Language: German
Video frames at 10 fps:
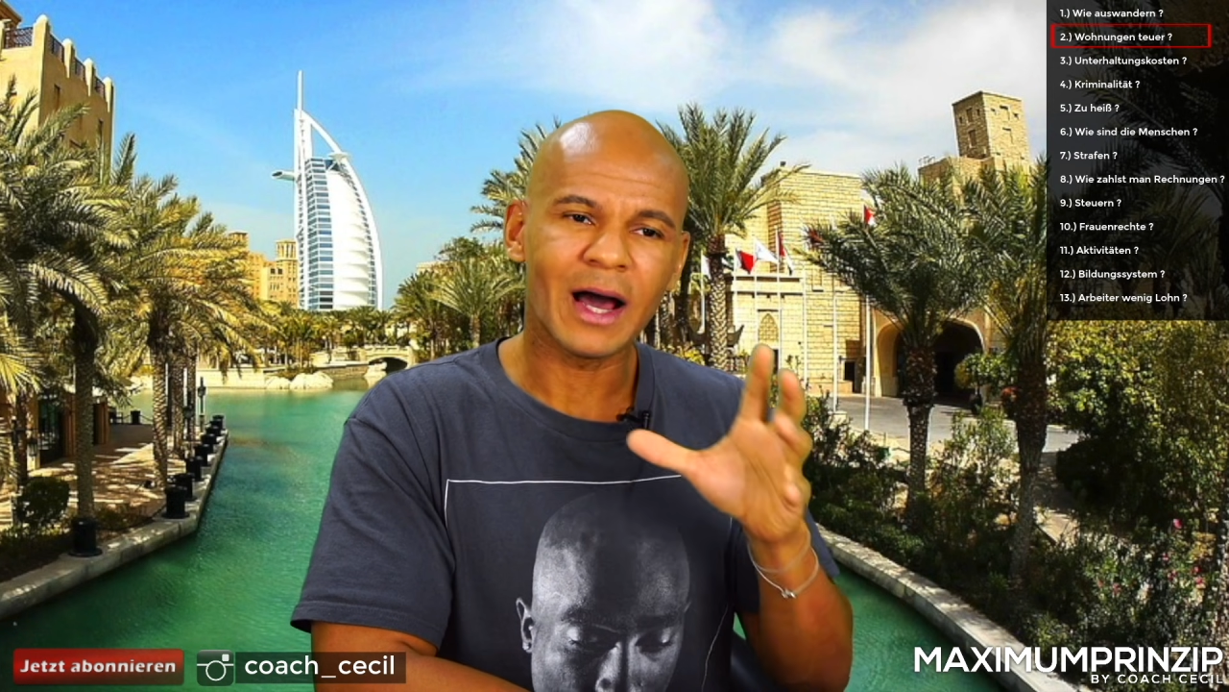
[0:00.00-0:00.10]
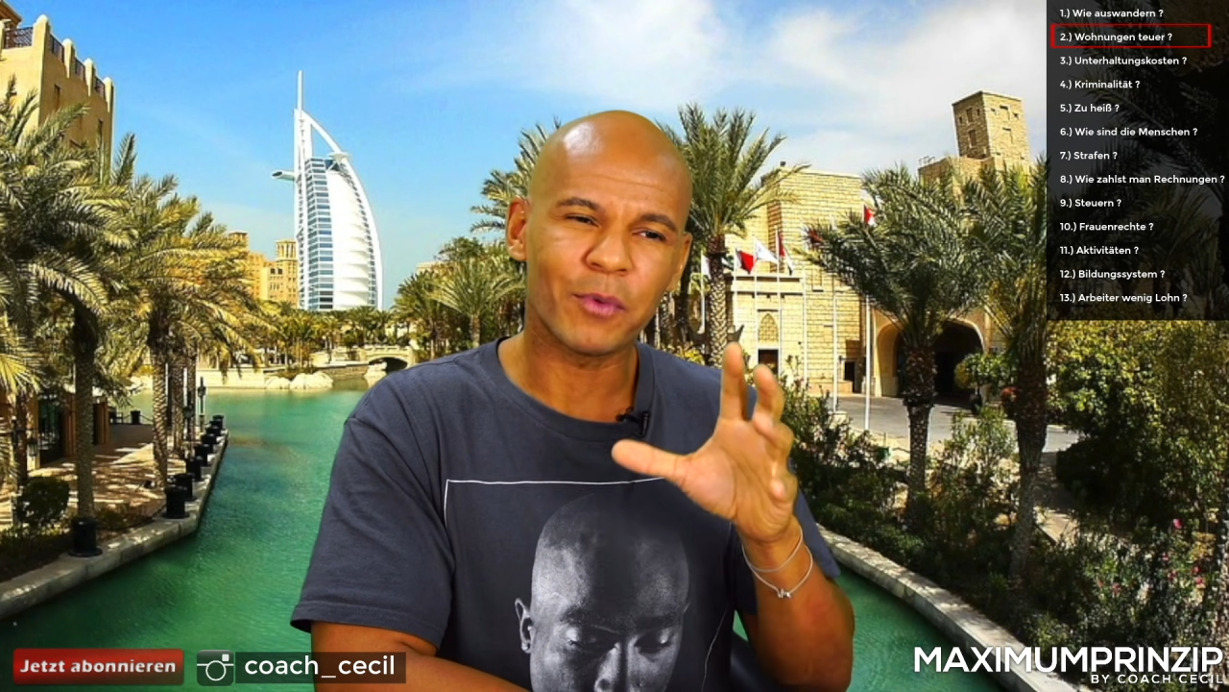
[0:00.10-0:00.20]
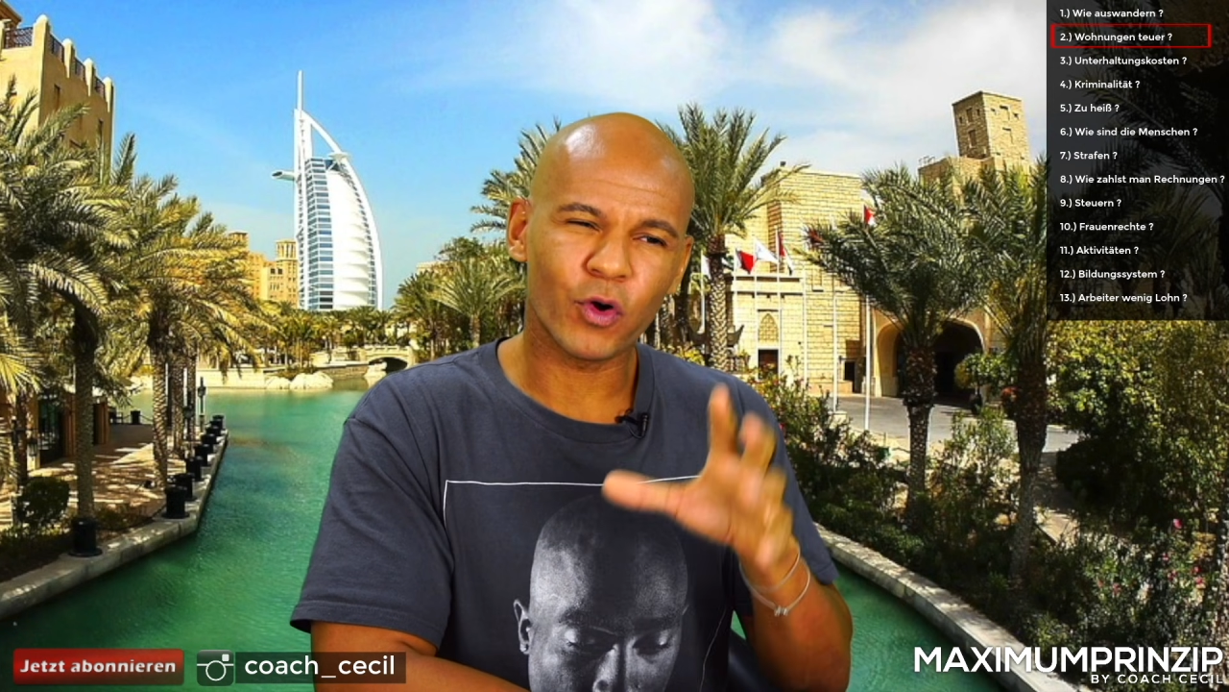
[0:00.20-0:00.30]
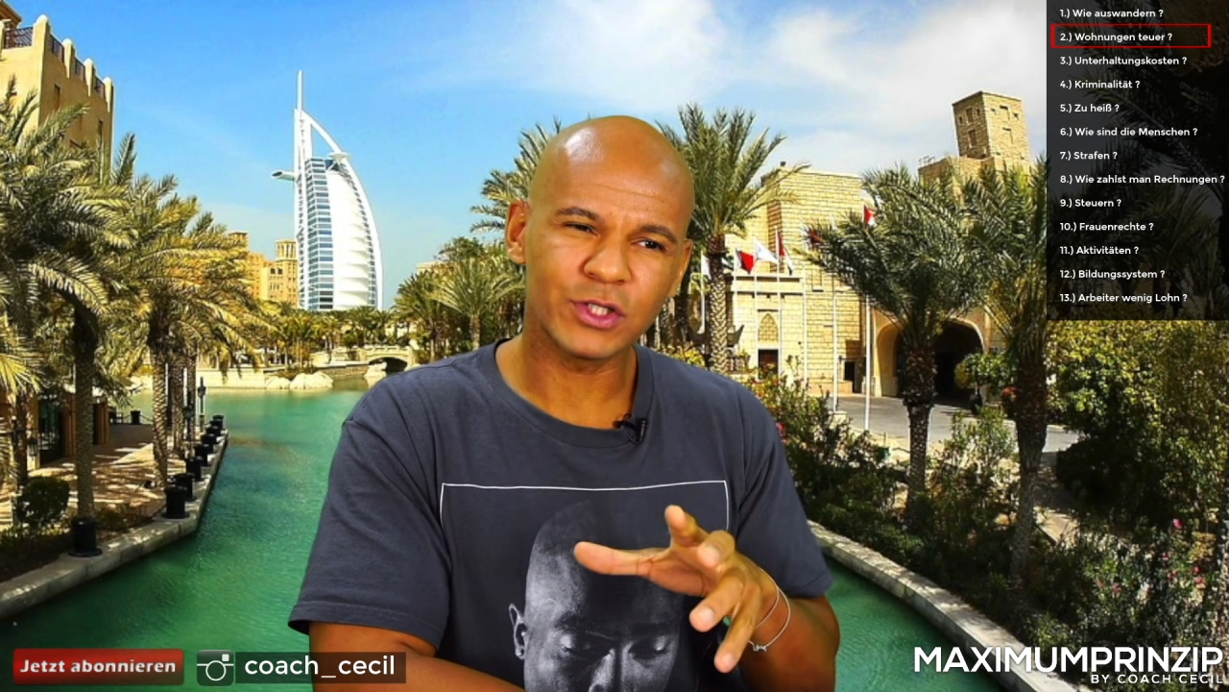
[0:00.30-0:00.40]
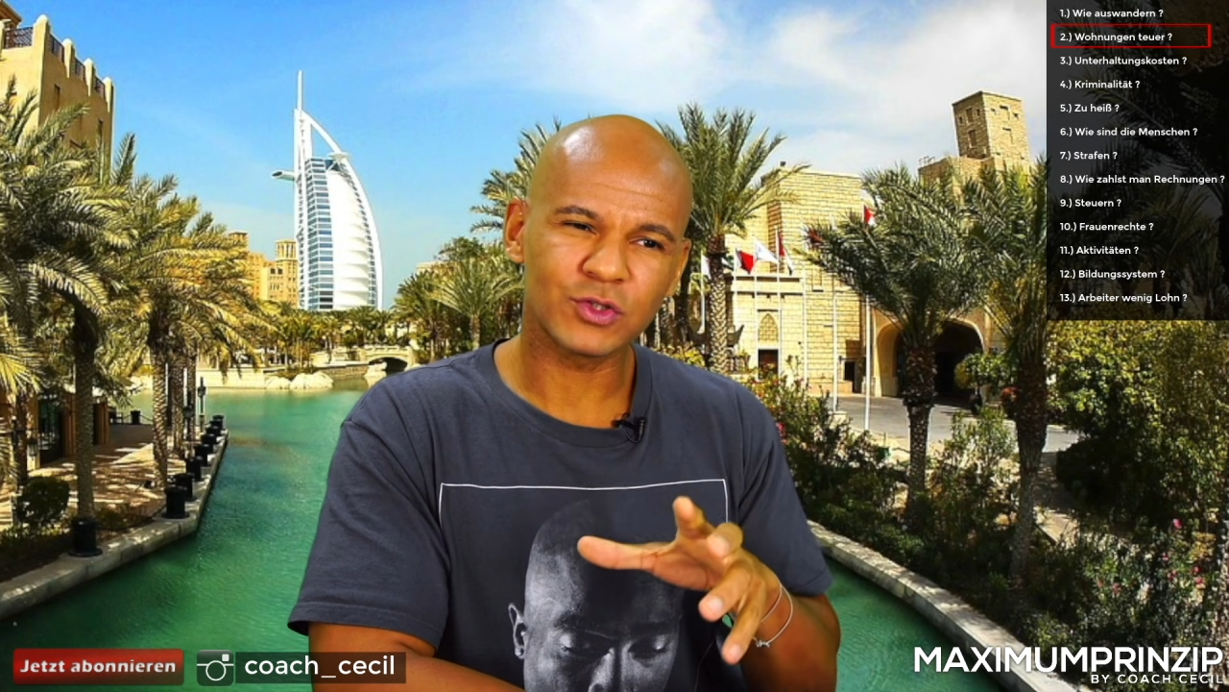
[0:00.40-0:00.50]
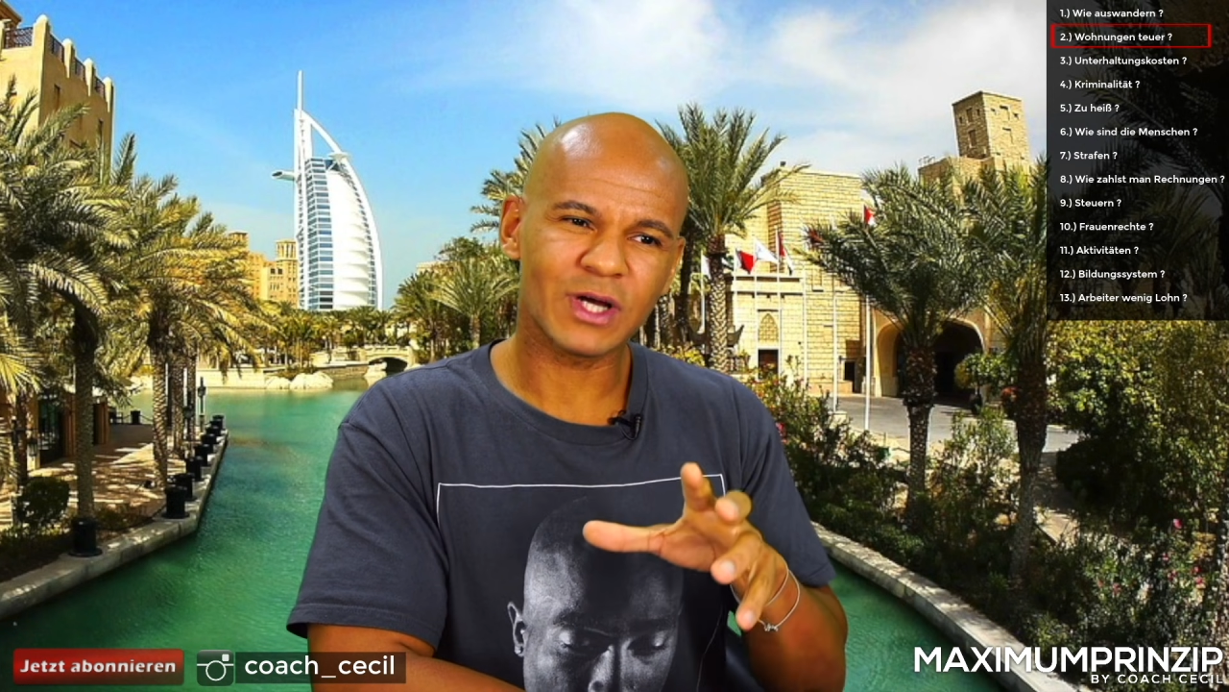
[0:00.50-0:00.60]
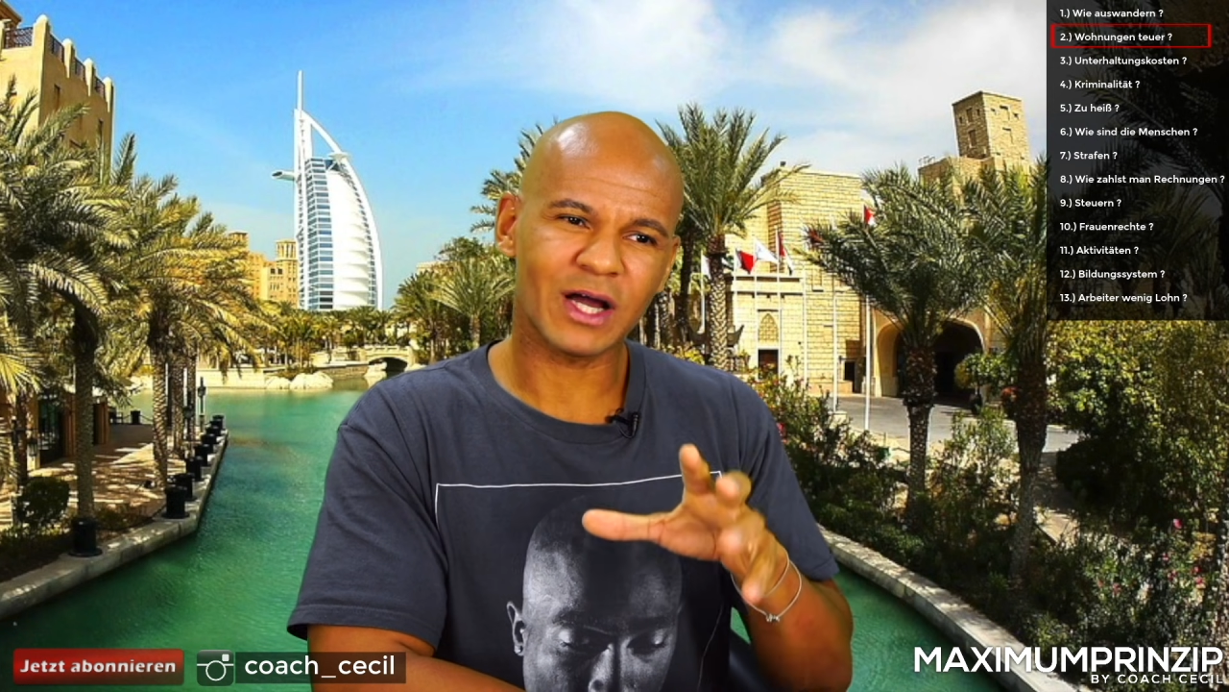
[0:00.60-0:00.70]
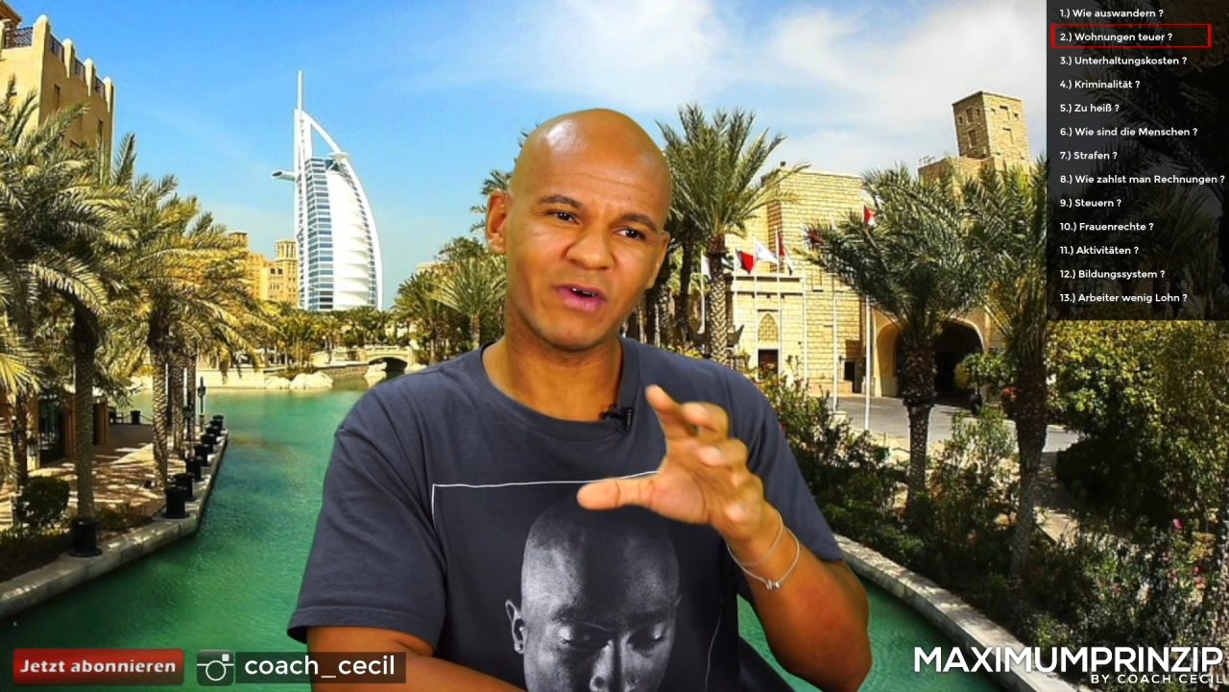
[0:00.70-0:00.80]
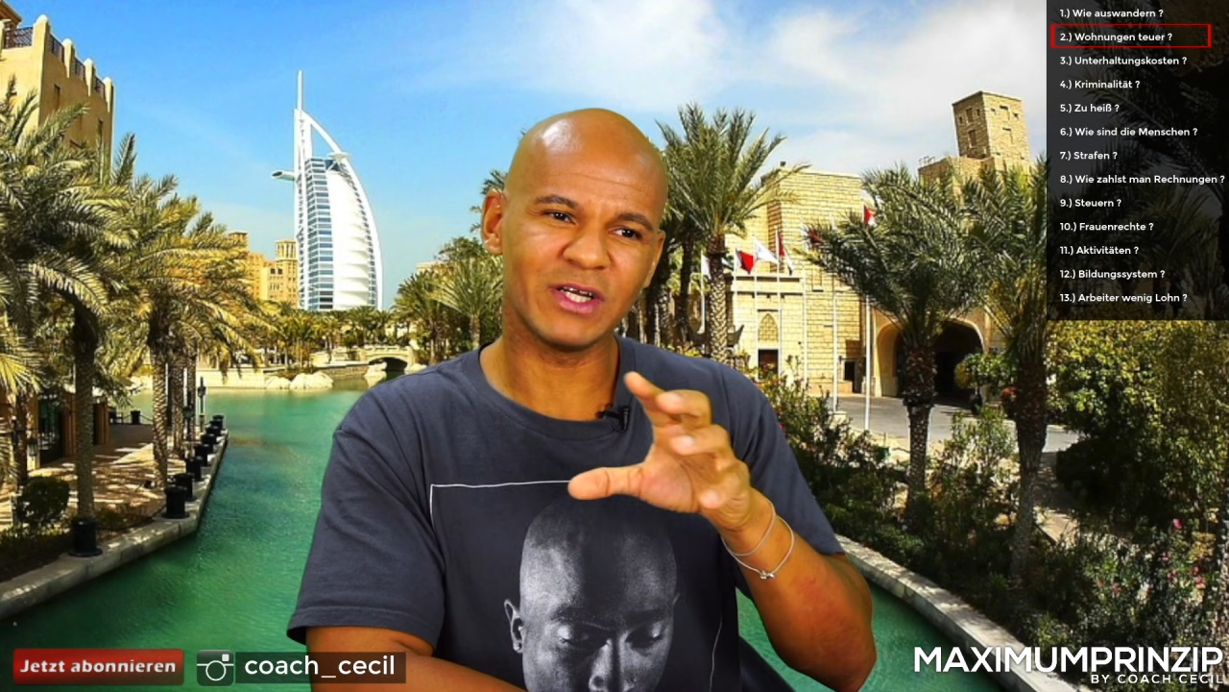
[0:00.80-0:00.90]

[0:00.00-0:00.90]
aber heutzutage,